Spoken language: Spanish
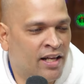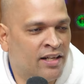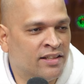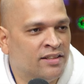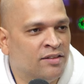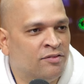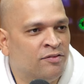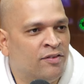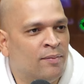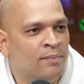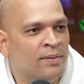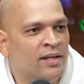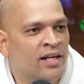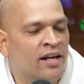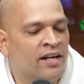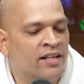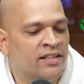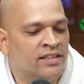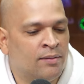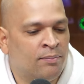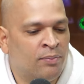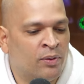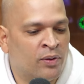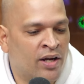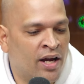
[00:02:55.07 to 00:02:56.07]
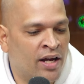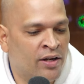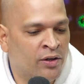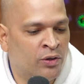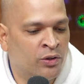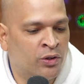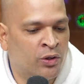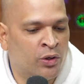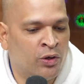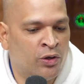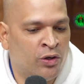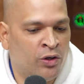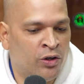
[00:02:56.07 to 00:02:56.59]
se familiarice porque hay
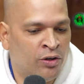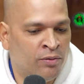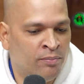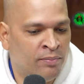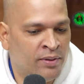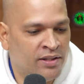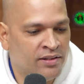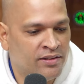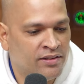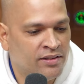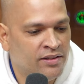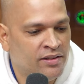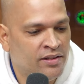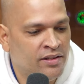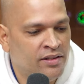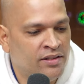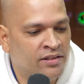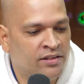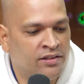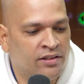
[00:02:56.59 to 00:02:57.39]
otros grandes ligas solamente.